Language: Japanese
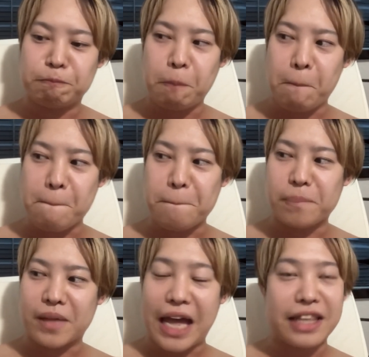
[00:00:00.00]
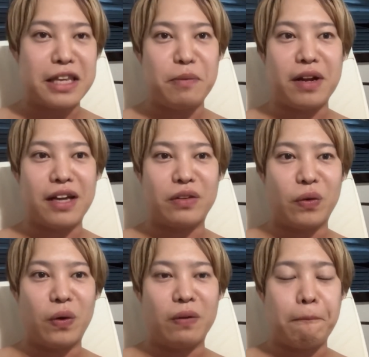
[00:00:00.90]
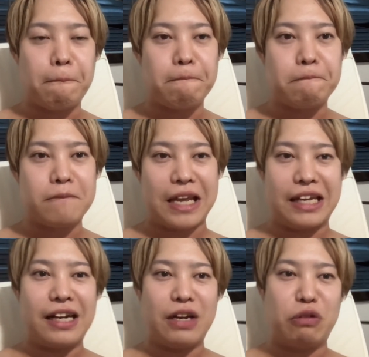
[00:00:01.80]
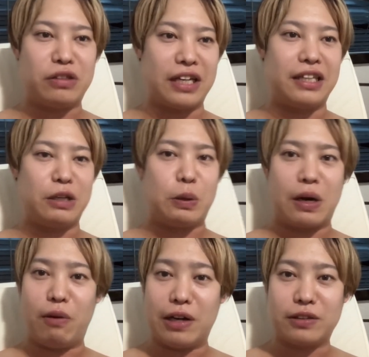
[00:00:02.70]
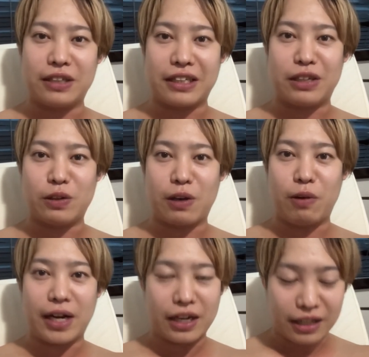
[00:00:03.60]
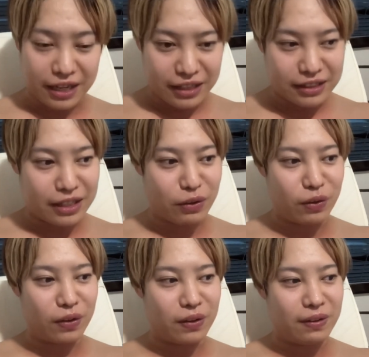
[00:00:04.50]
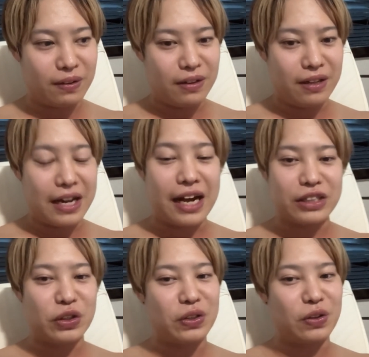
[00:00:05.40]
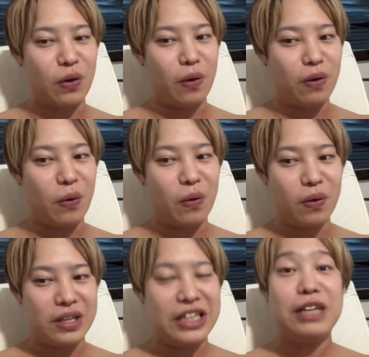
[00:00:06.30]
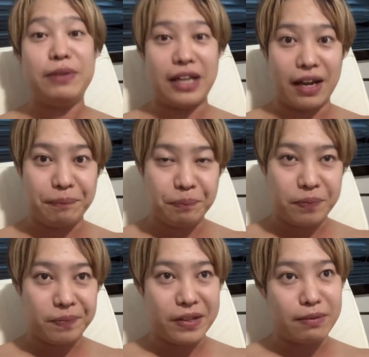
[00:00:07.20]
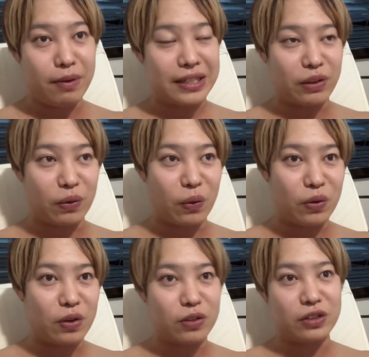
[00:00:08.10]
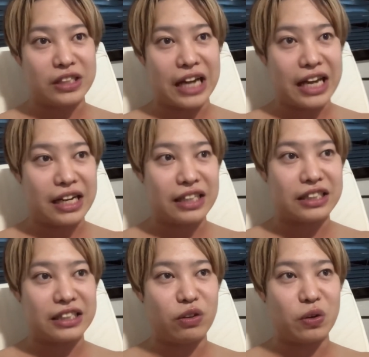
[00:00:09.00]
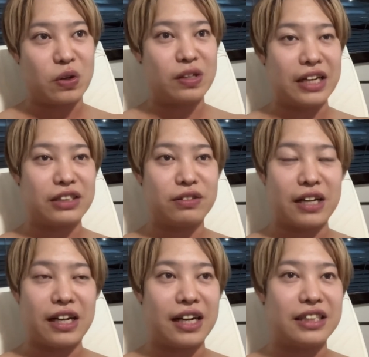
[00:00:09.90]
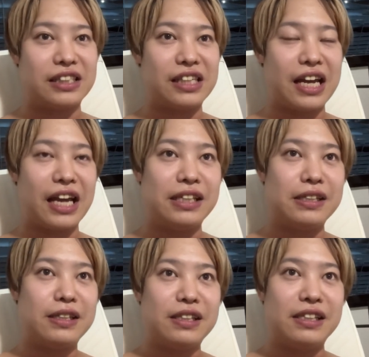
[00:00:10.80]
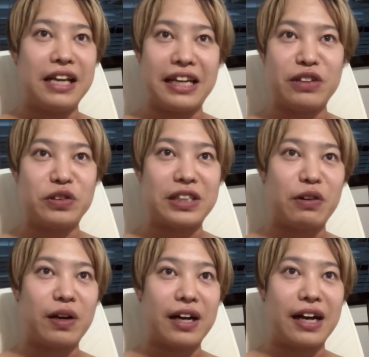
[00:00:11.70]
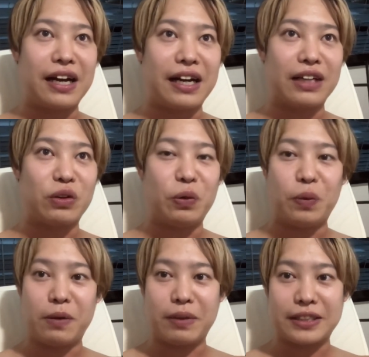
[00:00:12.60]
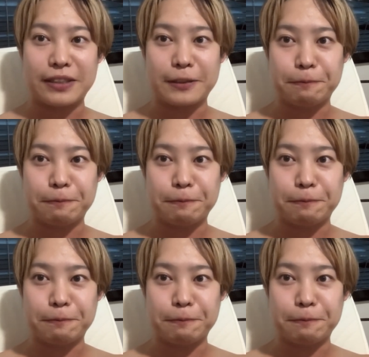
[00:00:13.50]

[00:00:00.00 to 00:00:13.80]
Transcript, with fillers: うん、やってみないと、出来が良くなってるのか悪くなってるのかわからないですけど、なんかちょっと、いい意味で、今までの浪曲にない感じ、浪曲らしくない感じで、できるんちゃうかなと思います。